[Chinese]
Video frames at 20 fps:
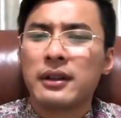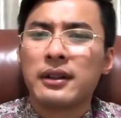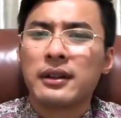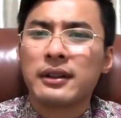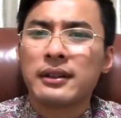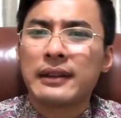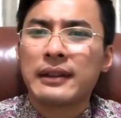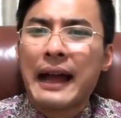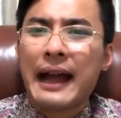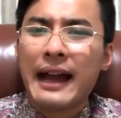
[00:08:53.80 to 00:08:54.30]

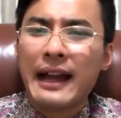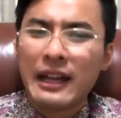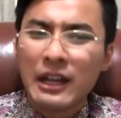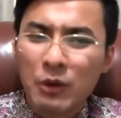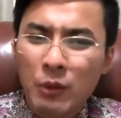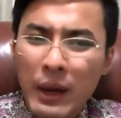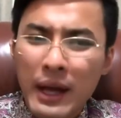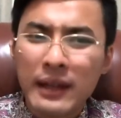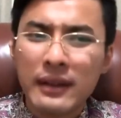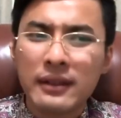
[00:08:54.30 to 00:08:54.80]
台
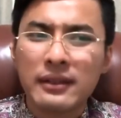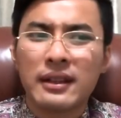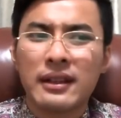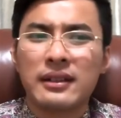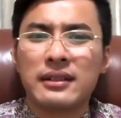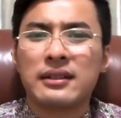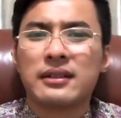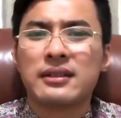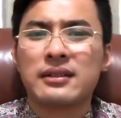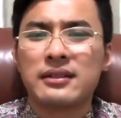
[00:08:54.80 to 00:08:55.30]
湾的
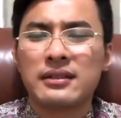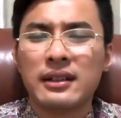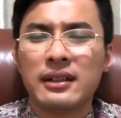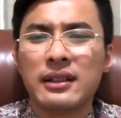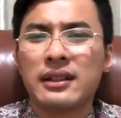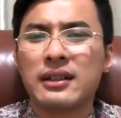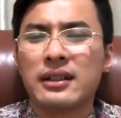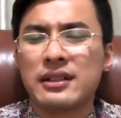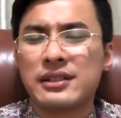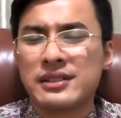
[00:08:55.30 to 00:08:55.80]
这
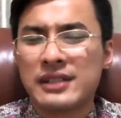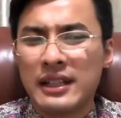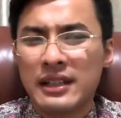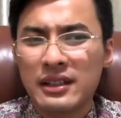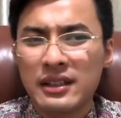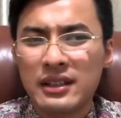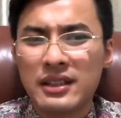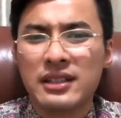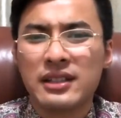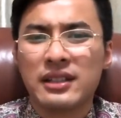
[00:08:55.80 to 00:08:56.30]
个
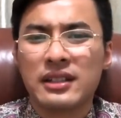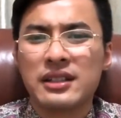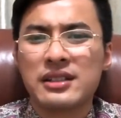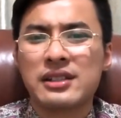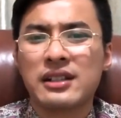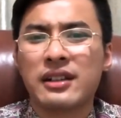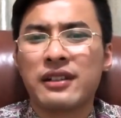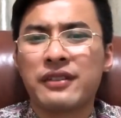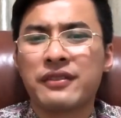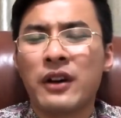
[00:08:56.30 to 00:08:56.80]
整体的这
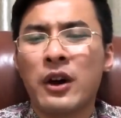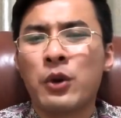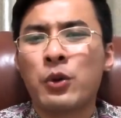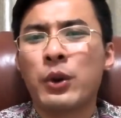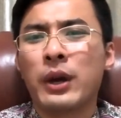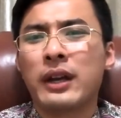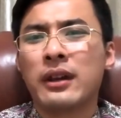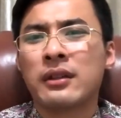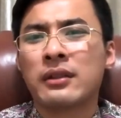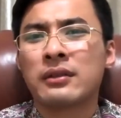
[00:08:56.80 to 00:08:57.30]
个防
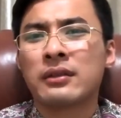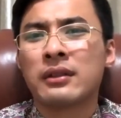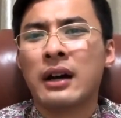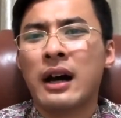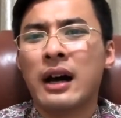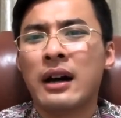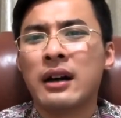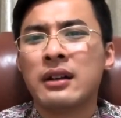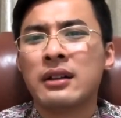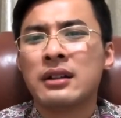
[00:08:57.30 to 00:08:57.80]
卫
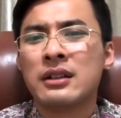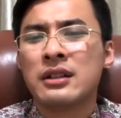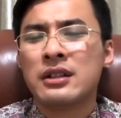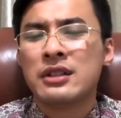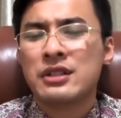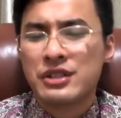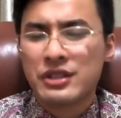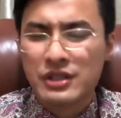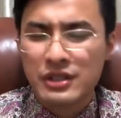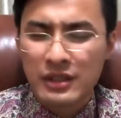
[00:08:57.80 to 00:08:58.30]
啊，
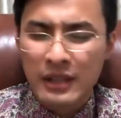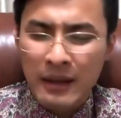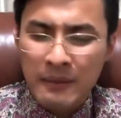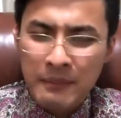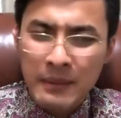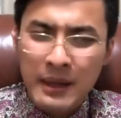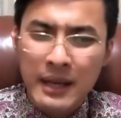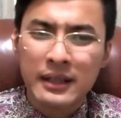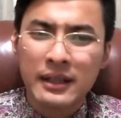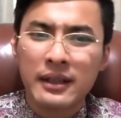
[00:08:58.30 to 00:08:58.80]
是他
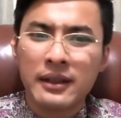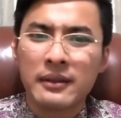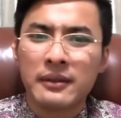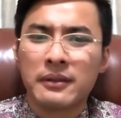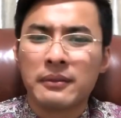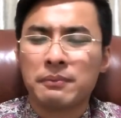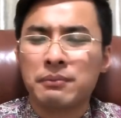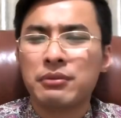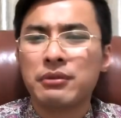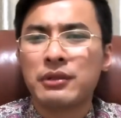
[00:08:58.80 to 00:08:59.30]
妈的
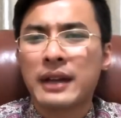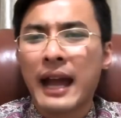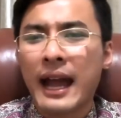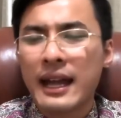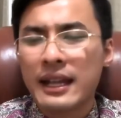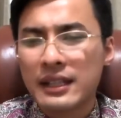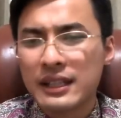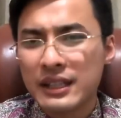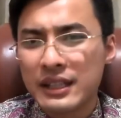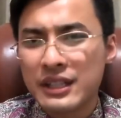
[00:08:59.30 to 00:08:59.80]
不
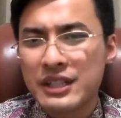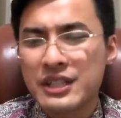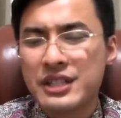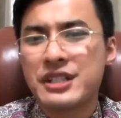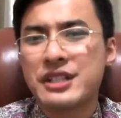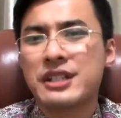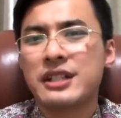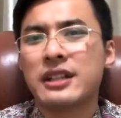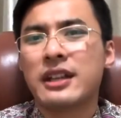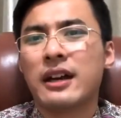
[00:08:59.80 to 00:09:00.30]
堪一
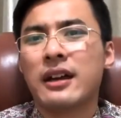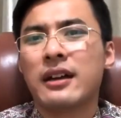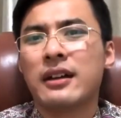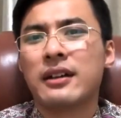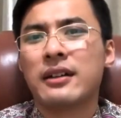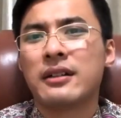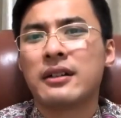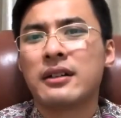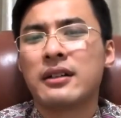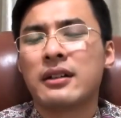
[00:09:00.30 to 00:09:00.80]
击的
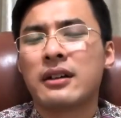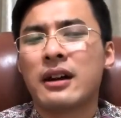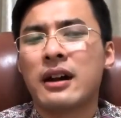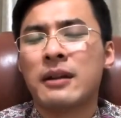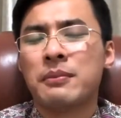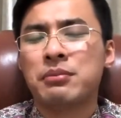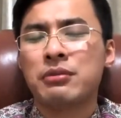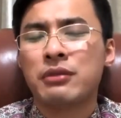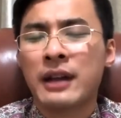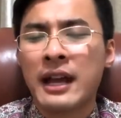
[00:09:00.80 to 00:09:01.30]
啊，
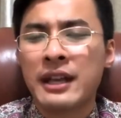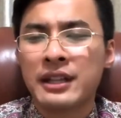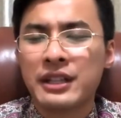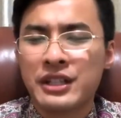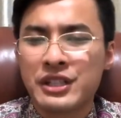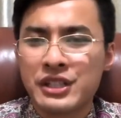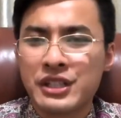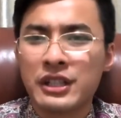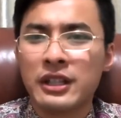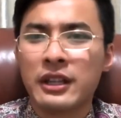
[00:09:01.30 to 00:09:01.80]
不堪一
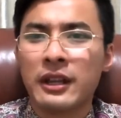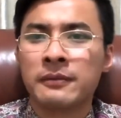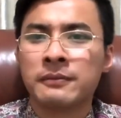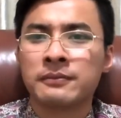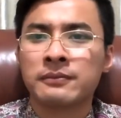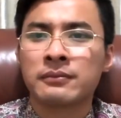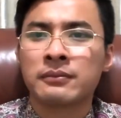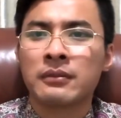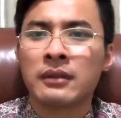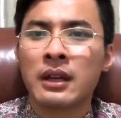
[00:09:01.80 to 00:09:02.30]
击的。
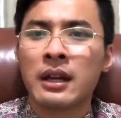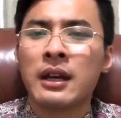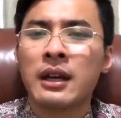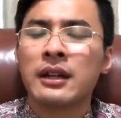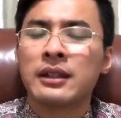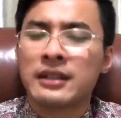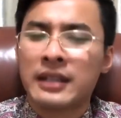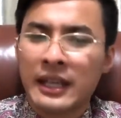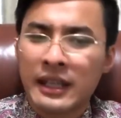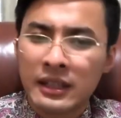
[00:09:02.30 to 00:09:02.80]

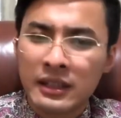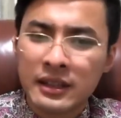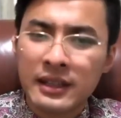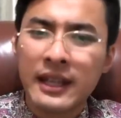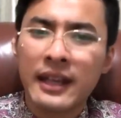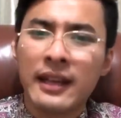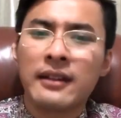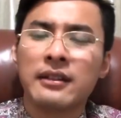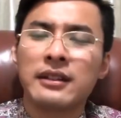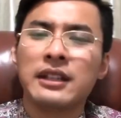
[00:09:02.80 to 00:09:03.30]
停
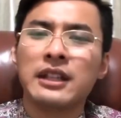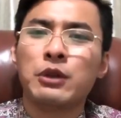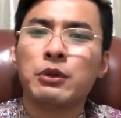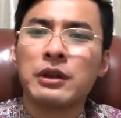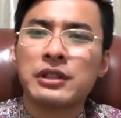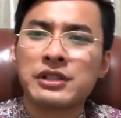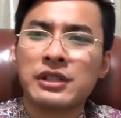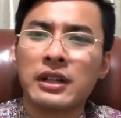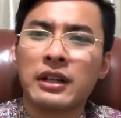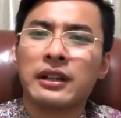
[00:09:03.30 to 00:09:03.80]
电意味
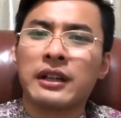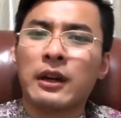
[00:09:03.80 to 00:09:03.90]
着也